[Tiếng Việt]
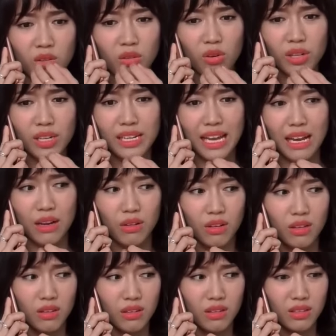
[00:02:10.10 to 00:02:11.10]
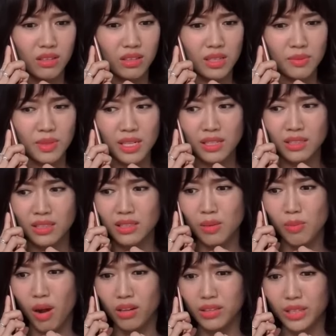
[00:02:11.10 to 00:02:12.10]
có khi nào kim chi đi
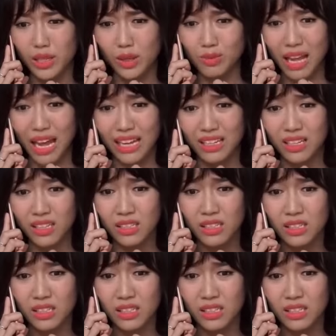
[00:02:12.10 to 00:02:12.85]
singapore thì không thầy